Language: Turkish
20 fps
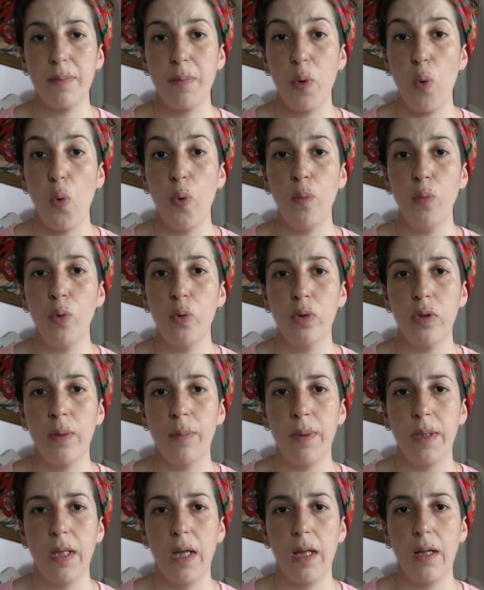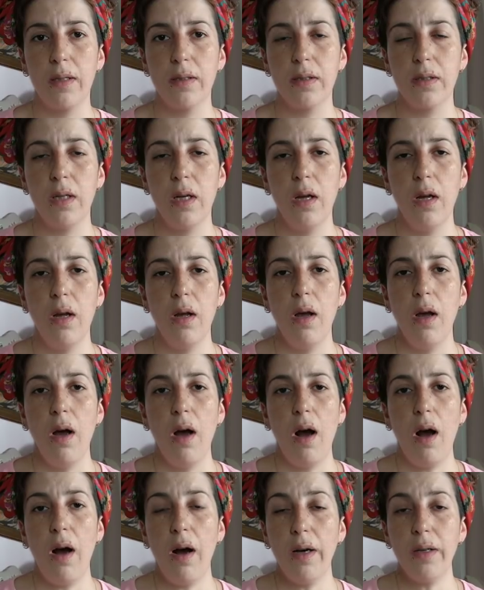Bir ömür gibi gelir.
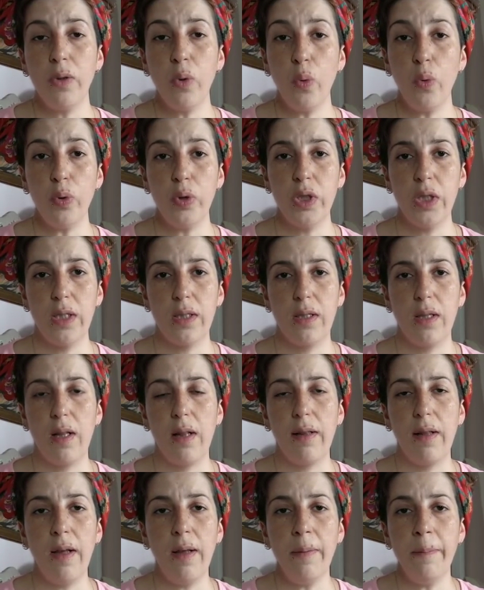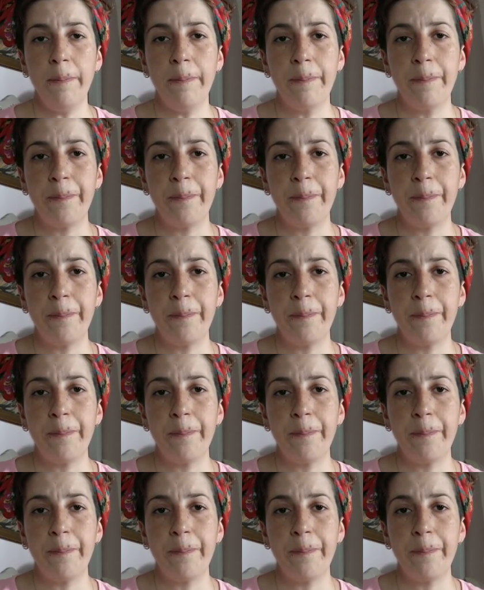Aynı o şekilde